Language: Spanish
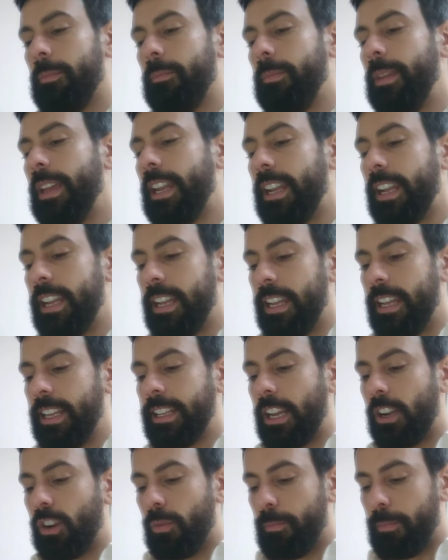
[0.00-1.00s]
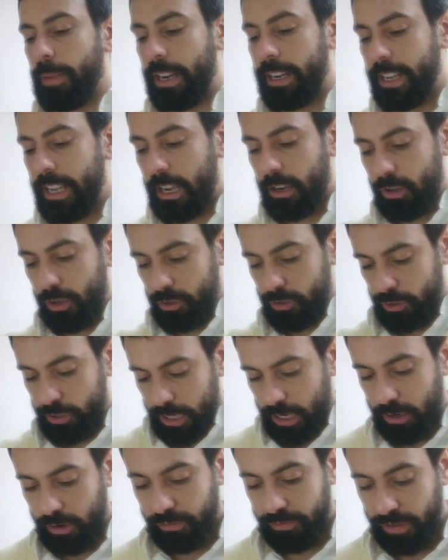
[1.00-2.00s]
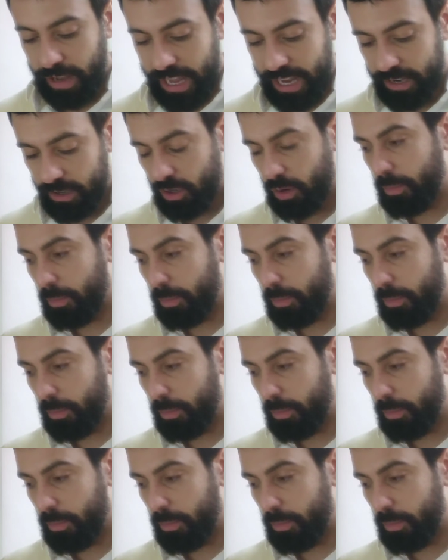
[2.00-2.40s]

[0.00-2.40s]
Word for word: Viene esta compañía con celofán,